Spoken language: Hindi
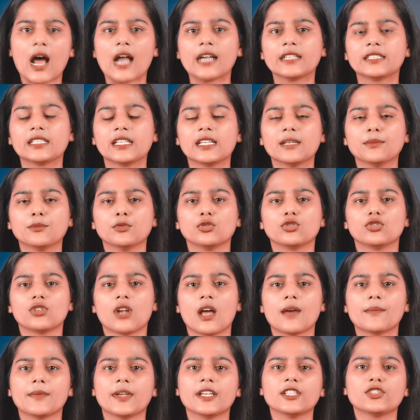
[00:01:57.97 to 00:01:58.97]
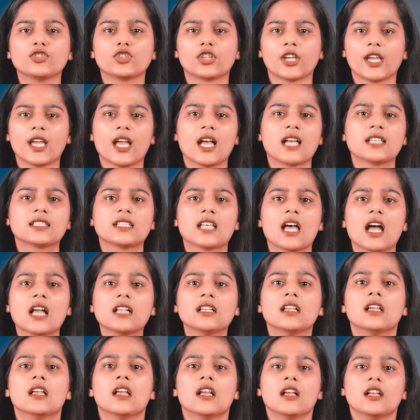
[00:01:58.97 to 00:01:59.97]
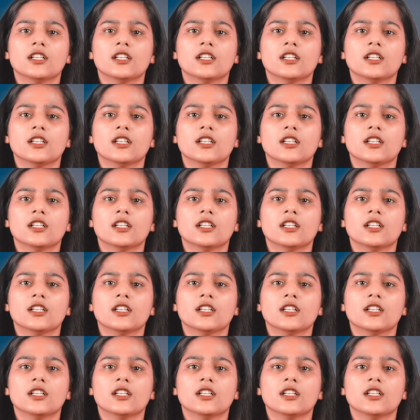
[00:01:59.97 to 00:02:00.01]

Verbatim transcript: भारतीय मुद्रा में 6000